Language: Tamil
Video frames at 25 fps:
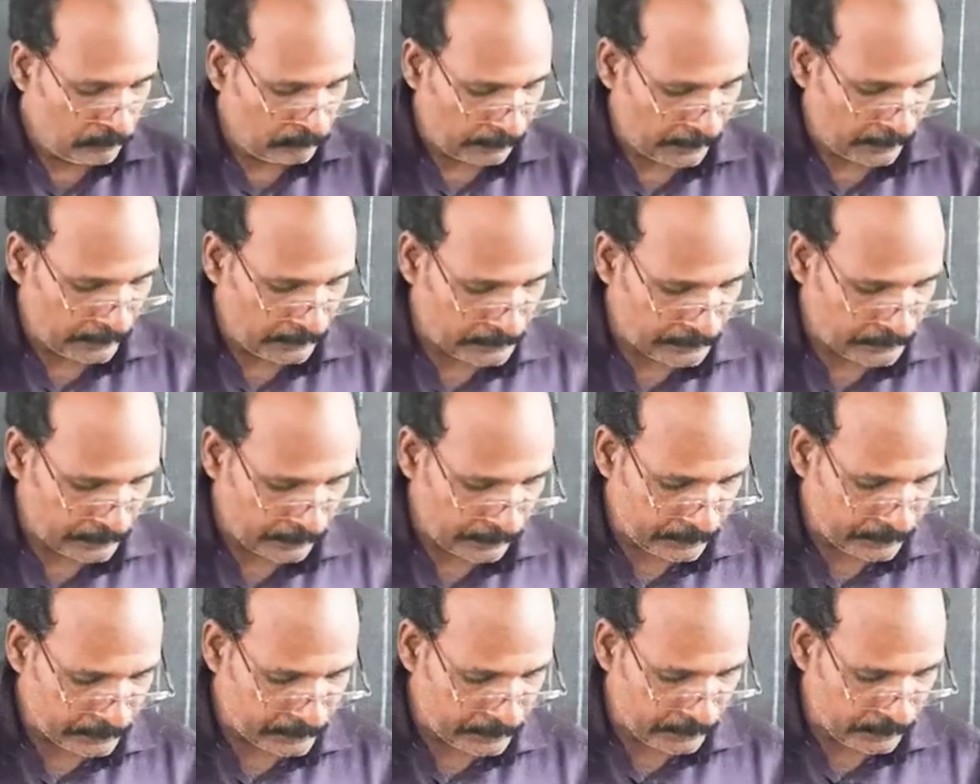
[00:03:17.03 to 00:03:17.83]

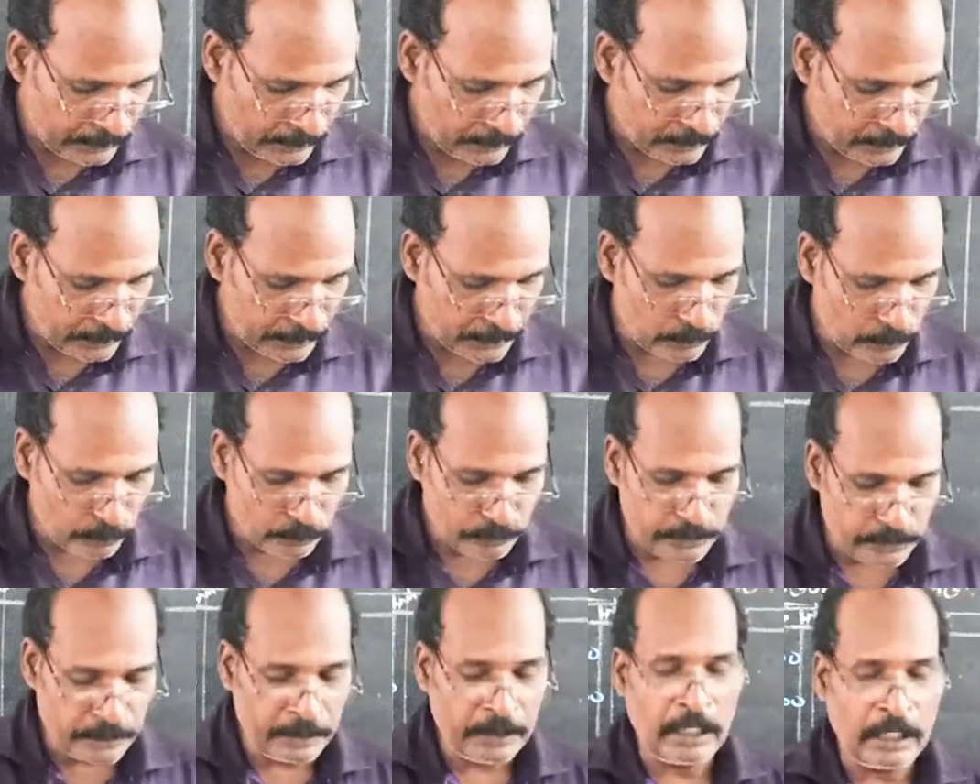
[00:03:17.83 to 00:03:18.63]
பதினஞ்சாயிரத்தி
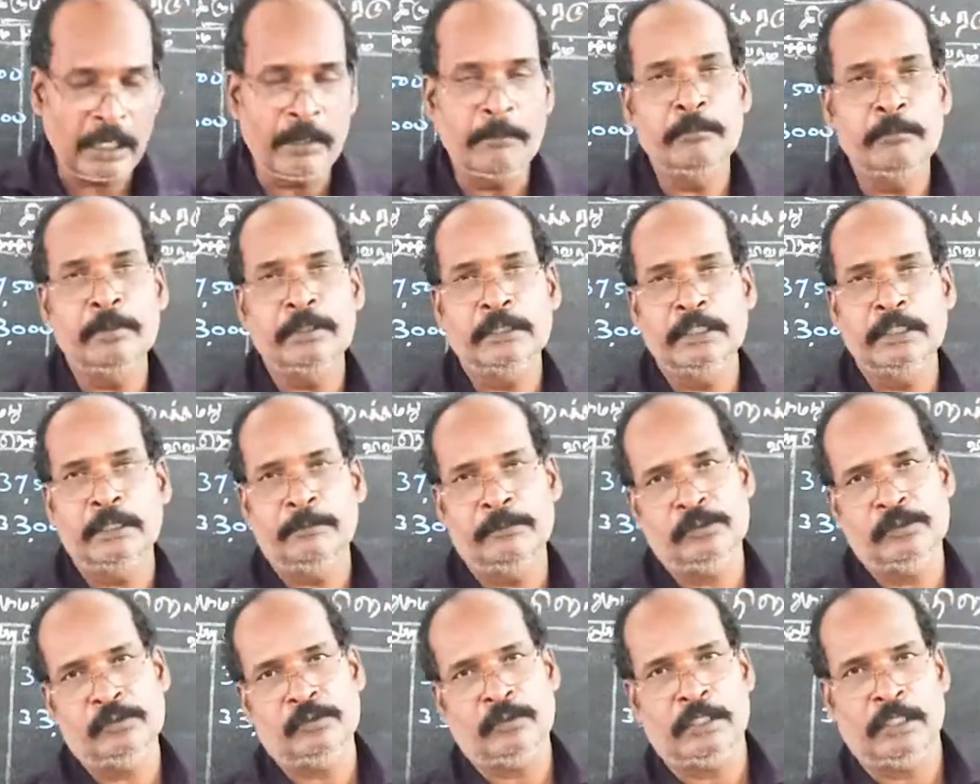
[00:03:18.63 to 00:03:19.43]
எட்நூற்றி ஐம்பது
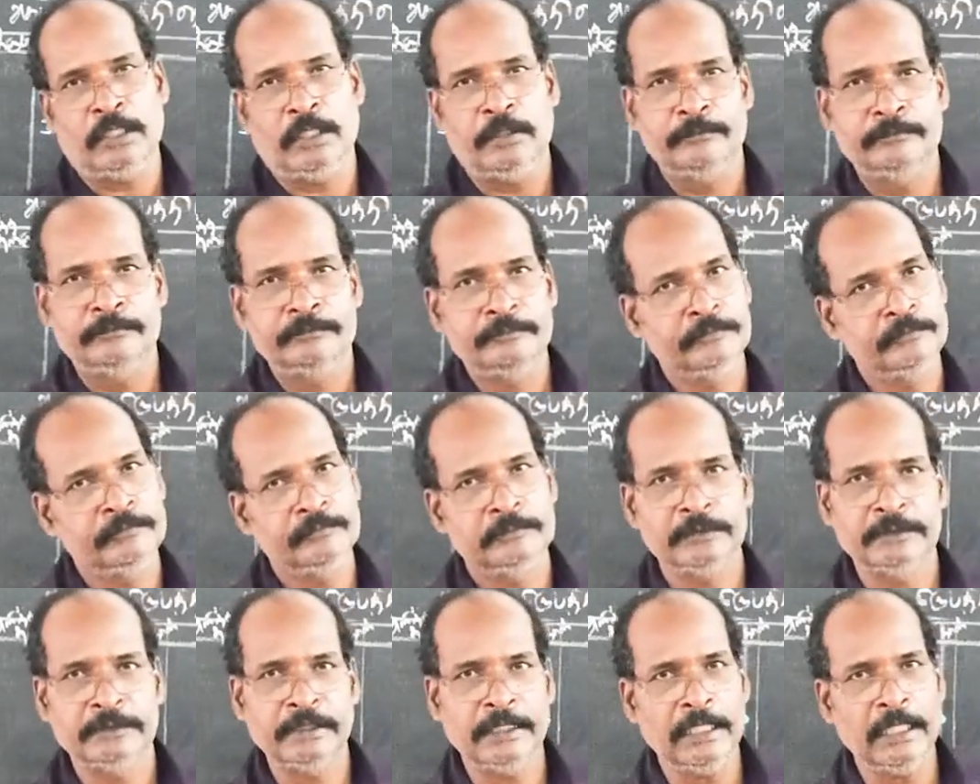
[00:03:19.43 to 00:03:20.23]
அப்படின்னு சொல்கிறாங்க
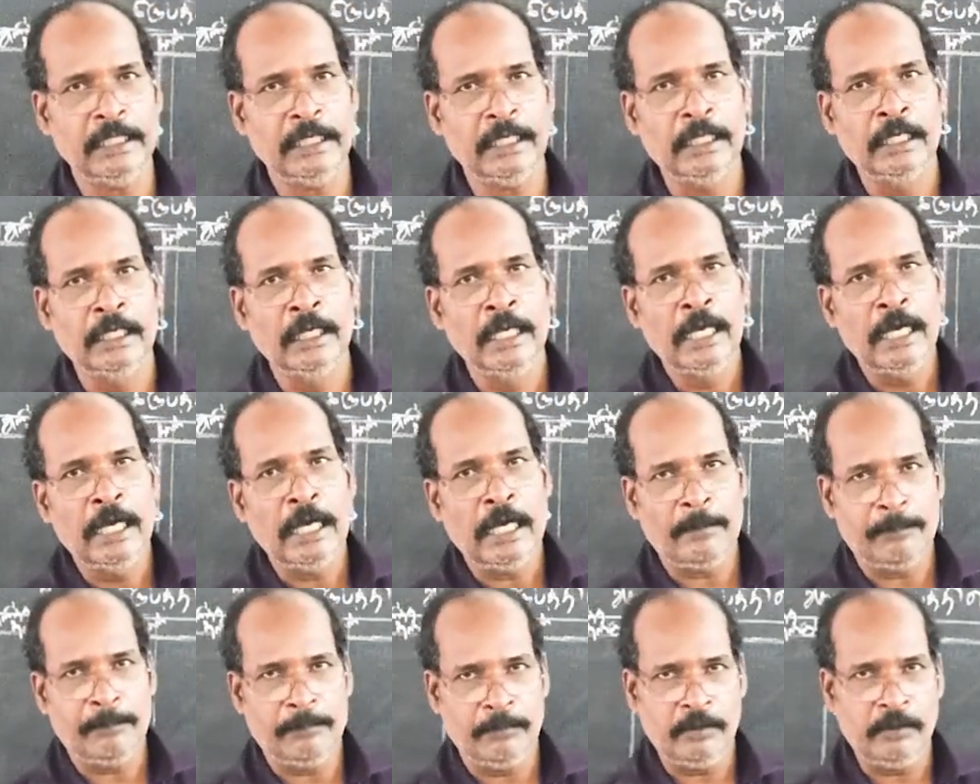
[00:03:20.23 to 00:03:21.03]
சரியா
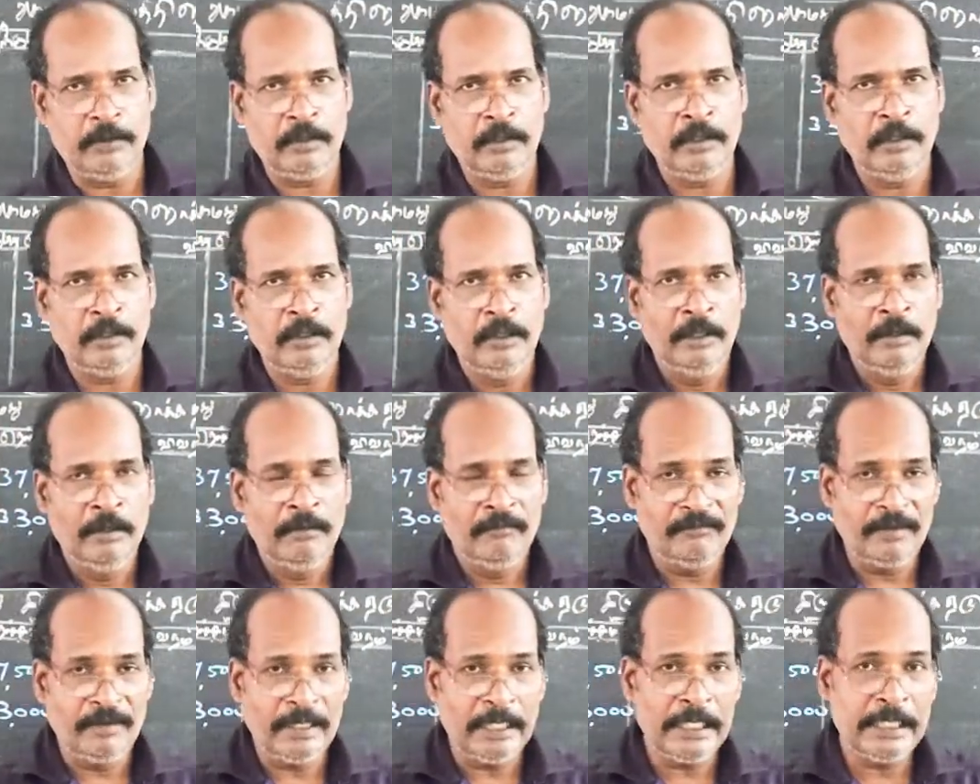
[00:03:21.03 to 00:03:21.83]

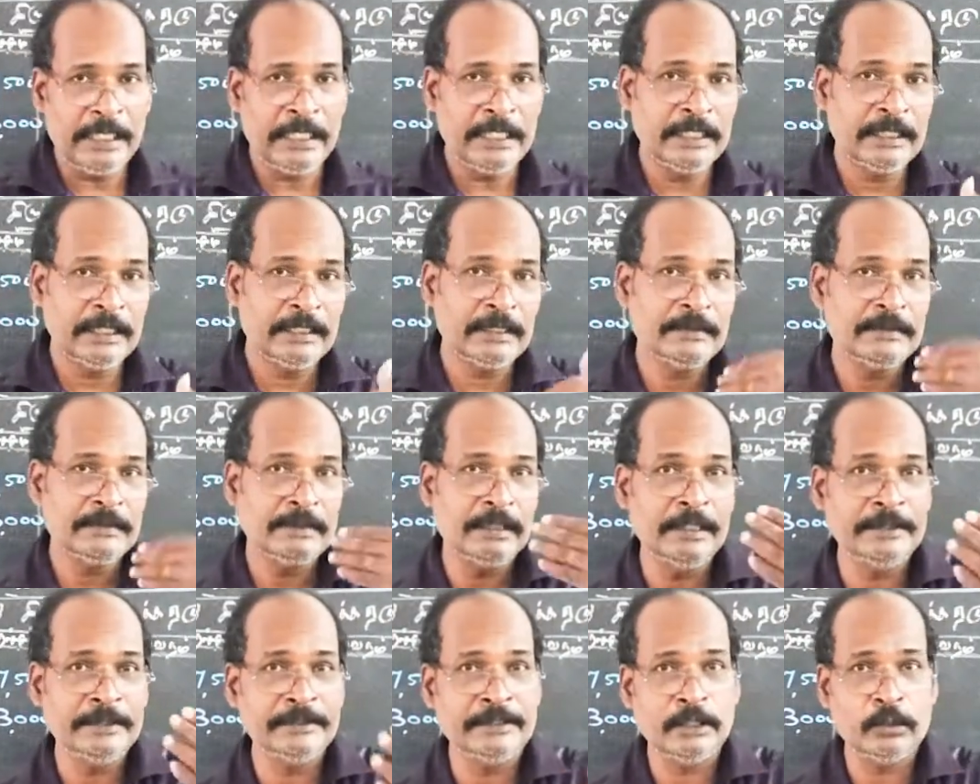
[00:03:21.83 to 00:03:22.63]
அப்போது வேலனுக்கு
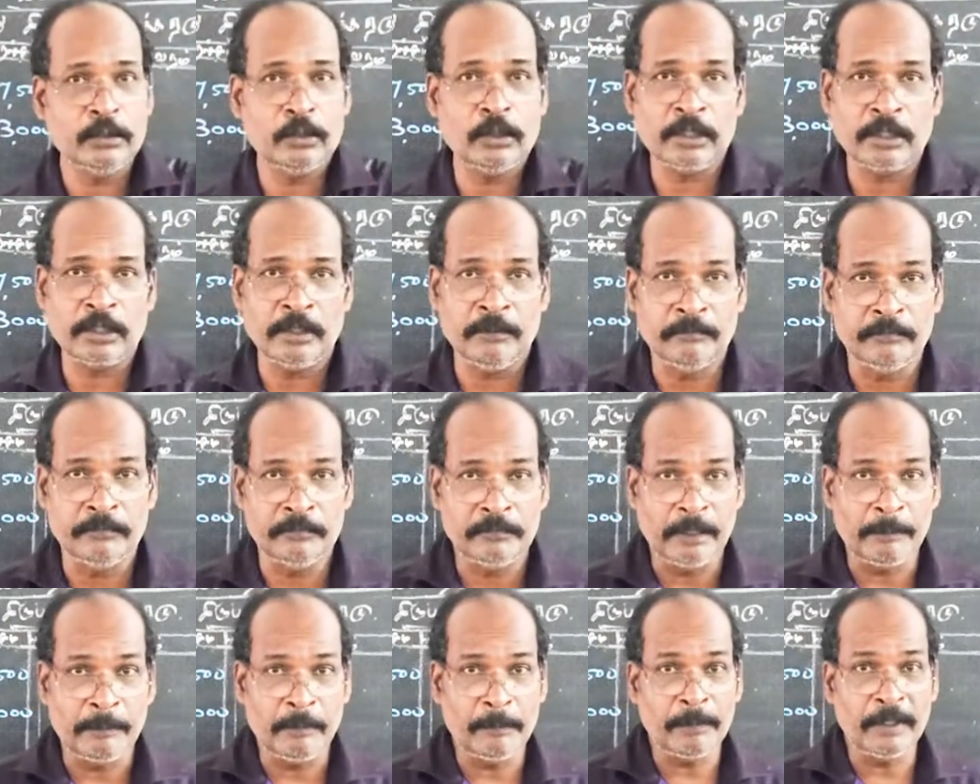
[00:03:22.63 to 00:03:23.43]
செலுத்திய ரொக்கம்
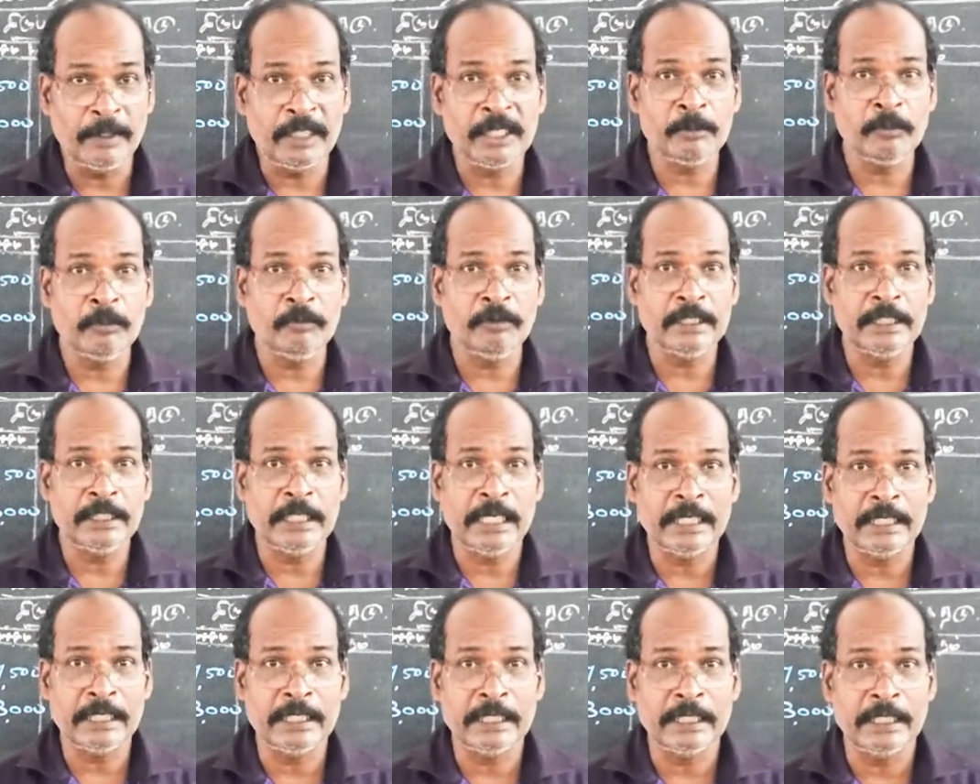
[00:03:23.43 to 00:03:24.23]
அப்போ பெறுபவர்
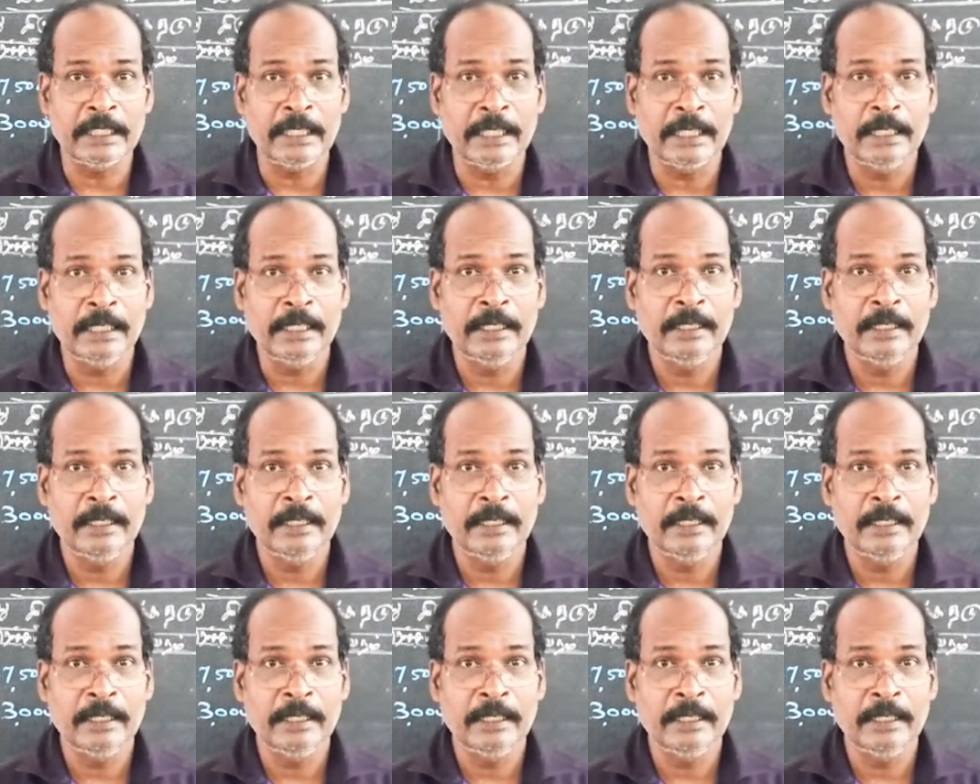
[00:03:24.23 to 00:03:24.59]
யார் அங்கே